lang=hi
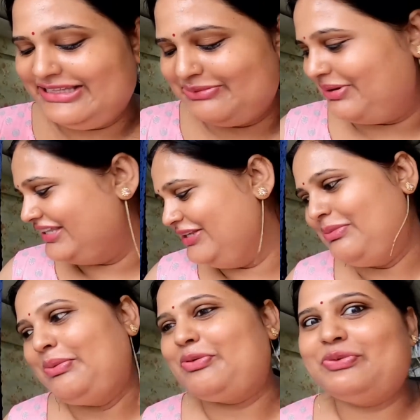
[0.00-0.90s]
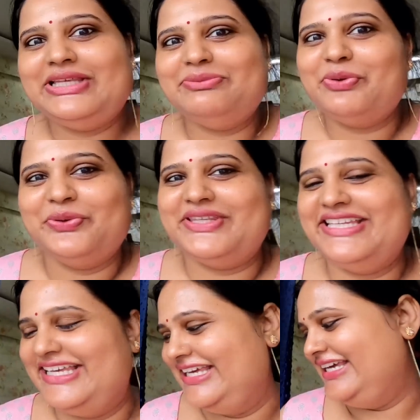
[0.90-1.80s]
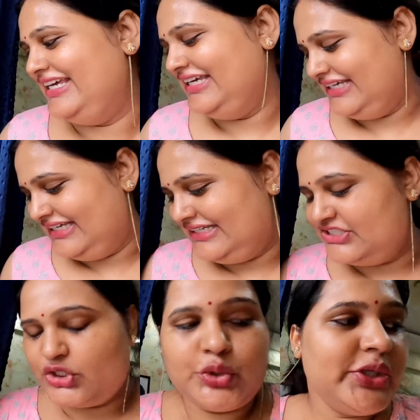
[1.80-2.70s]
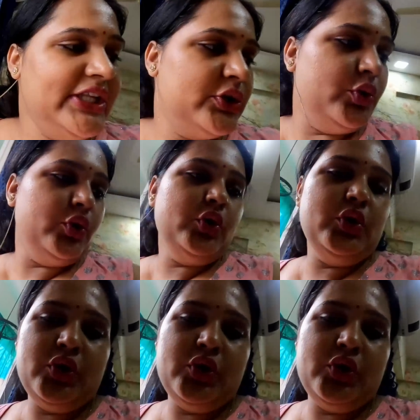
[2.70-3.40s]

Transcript: नींद में नींद में पर वो नींद में होती नहीं है चलो गीत को